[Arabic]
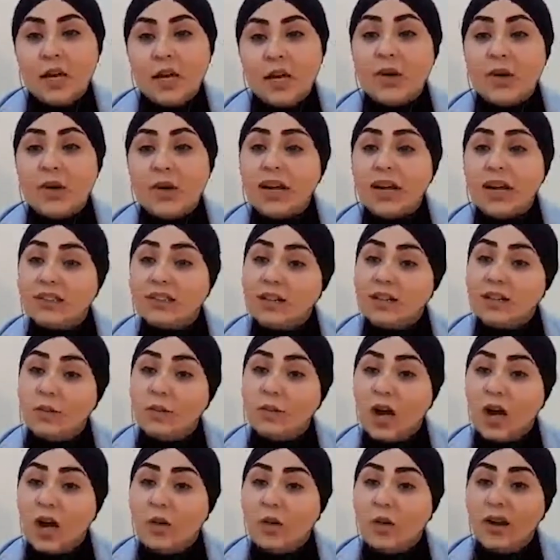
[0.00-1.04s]
وانا غندير
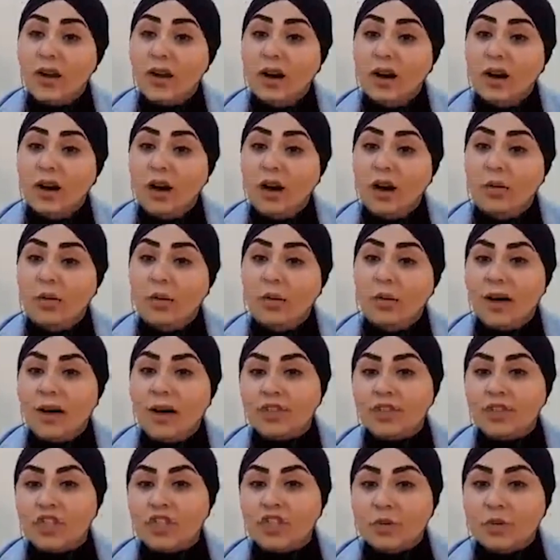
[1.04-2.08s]
المقاوله وما
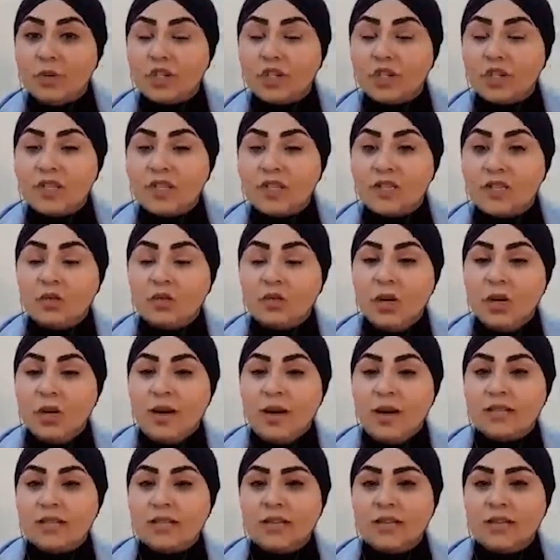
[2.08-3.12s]
عرفتش هادشي واش غيصدق ولا
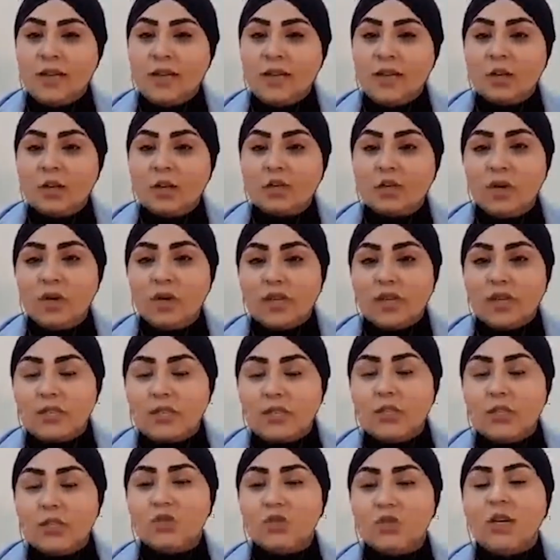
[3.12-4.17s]
ما غيصدق شنو
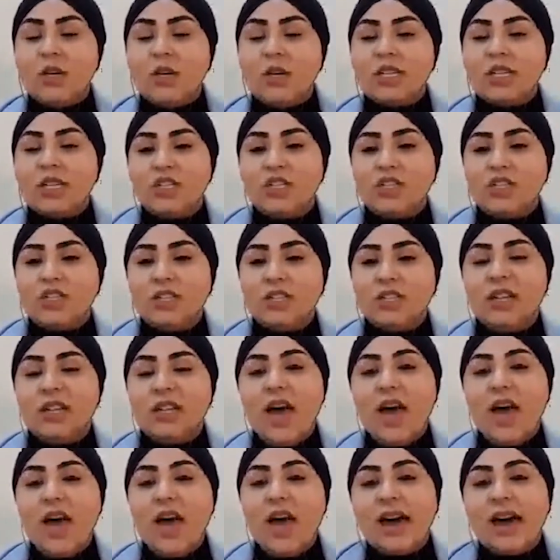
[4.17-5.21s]
خاصني ندير شنو ما خاصنيش
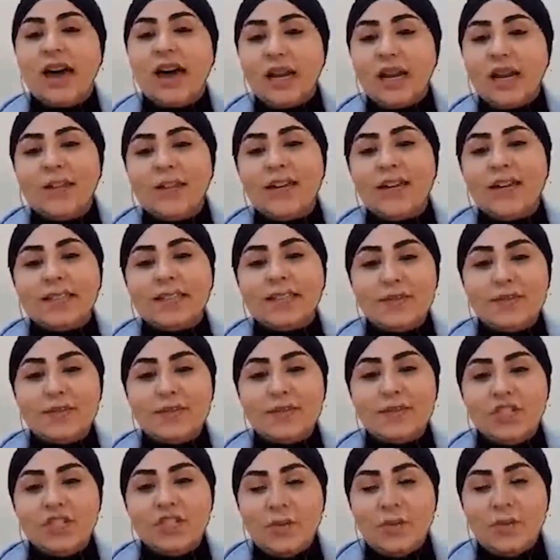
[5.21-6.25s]
ندير قدينا اكثر
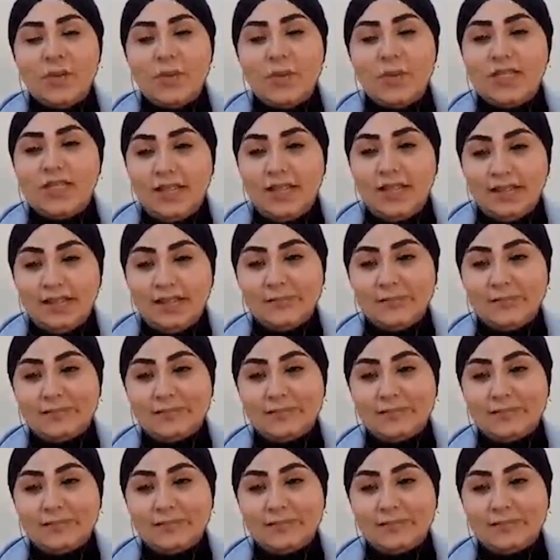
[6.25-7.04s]
من التجربه ديالك